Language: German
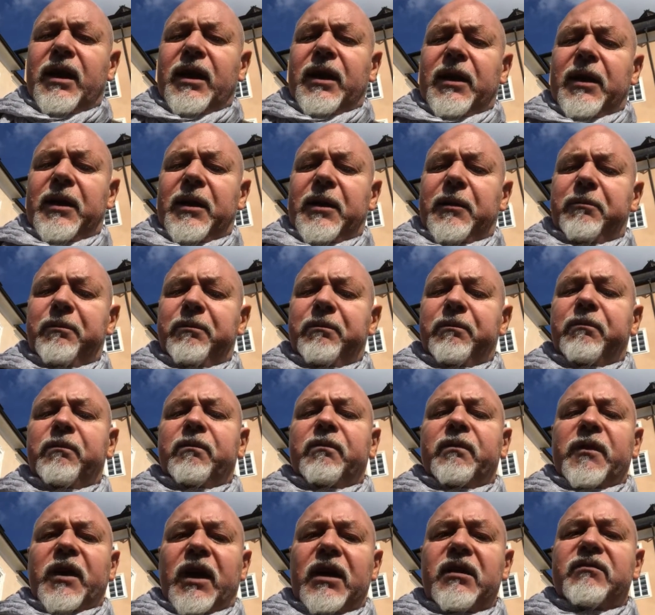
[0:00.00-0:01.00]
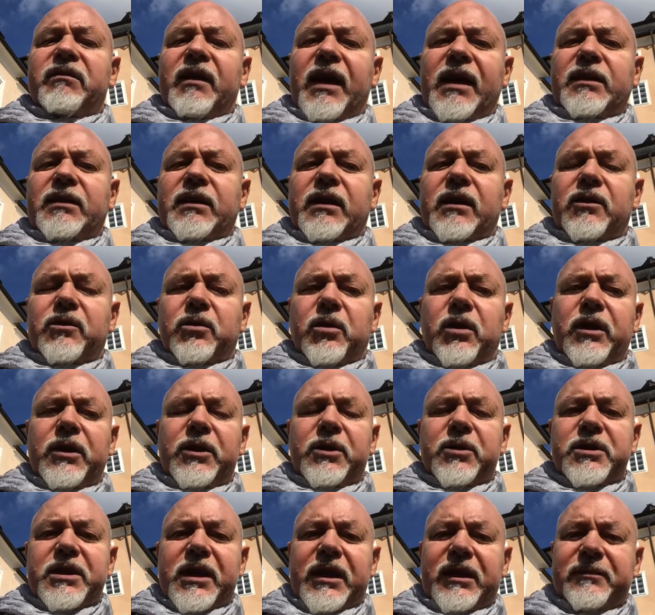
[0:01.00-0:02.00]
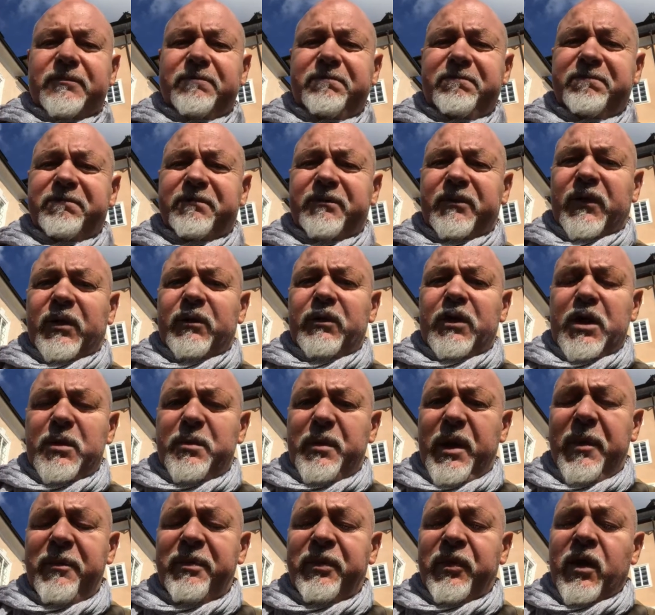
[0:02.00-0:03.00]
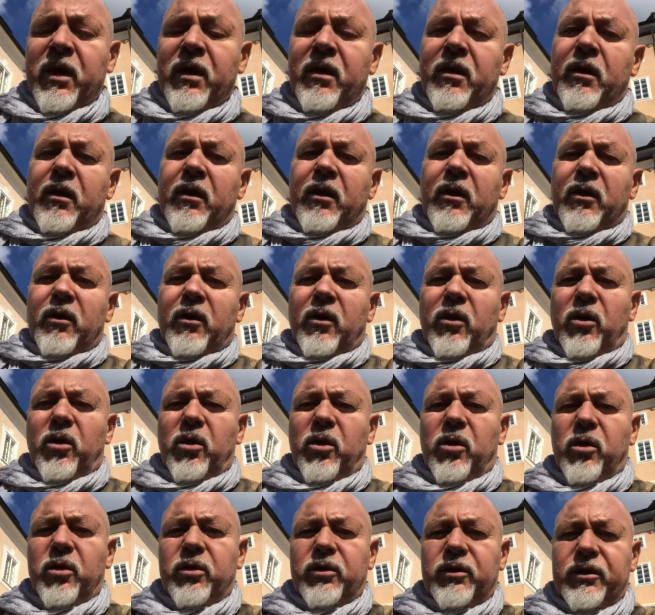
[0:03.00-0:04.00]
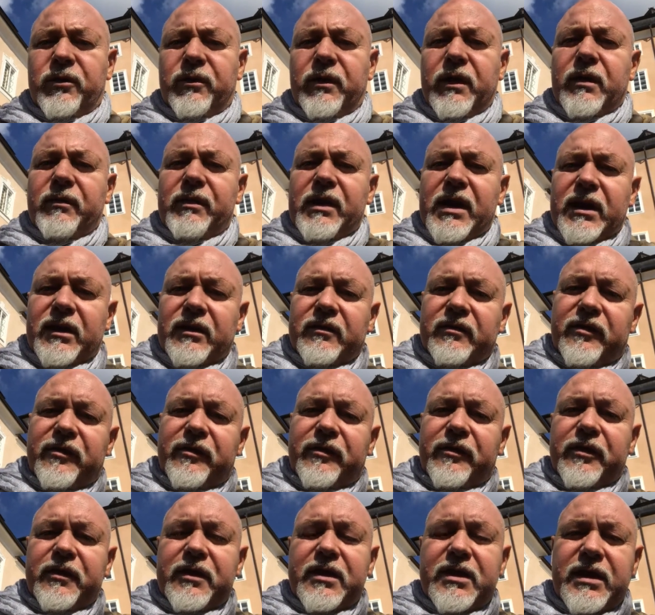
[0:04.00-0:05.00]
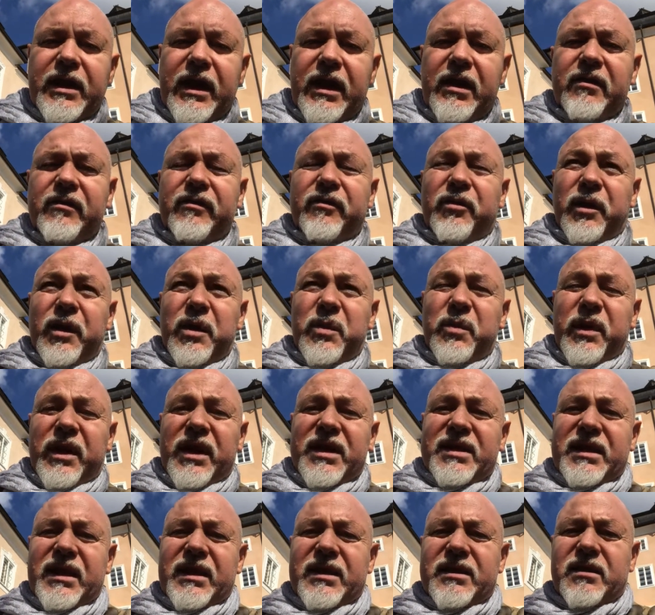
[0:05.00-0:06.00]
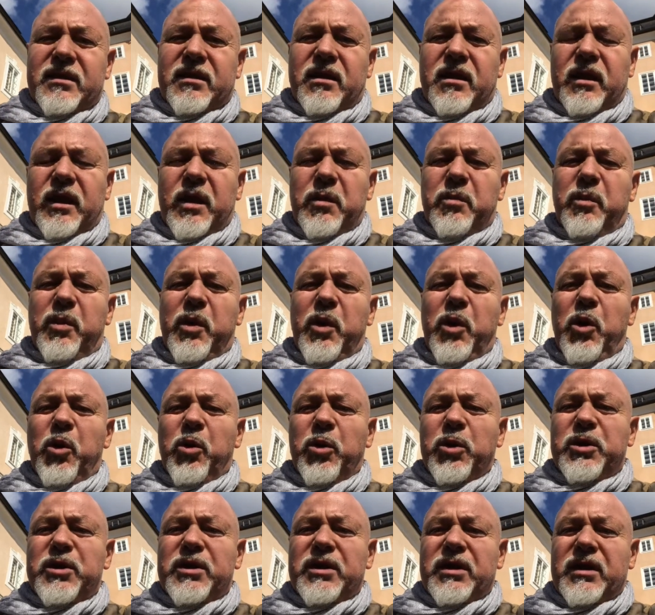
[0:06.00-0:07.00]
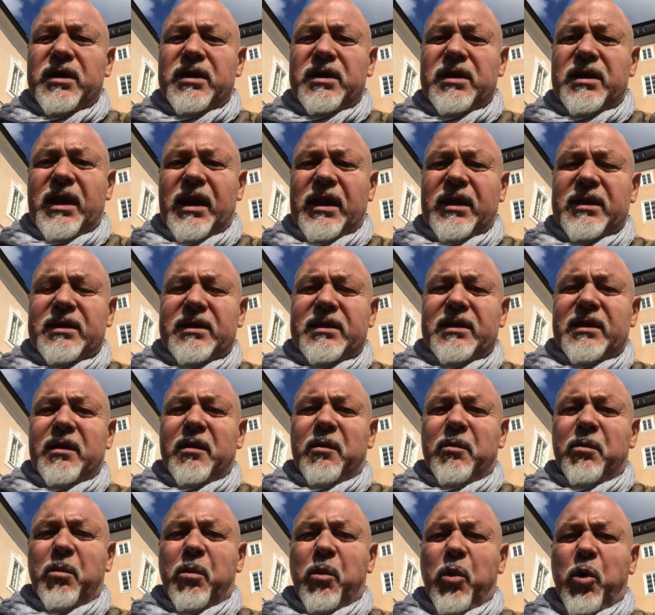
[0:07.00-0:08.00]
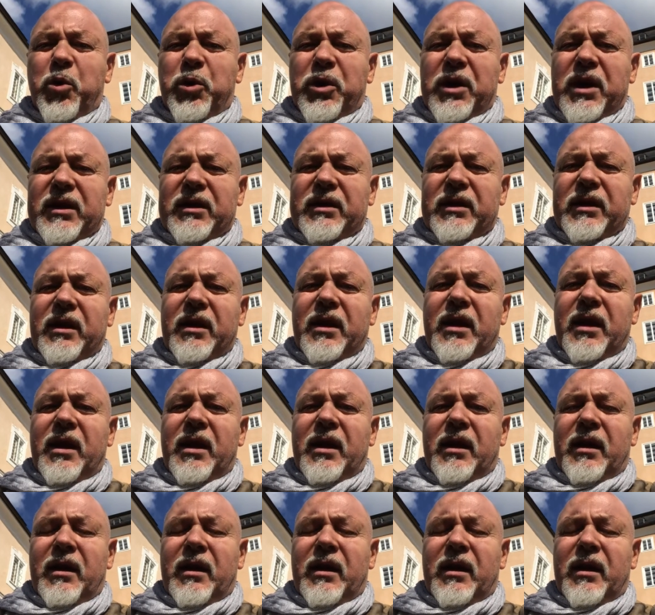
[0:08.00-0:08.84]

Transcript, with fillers: Äh, dann weitere tolle Dozenten, wie immer. Und wir werden zehn volle Präsenztage plus sechs Monate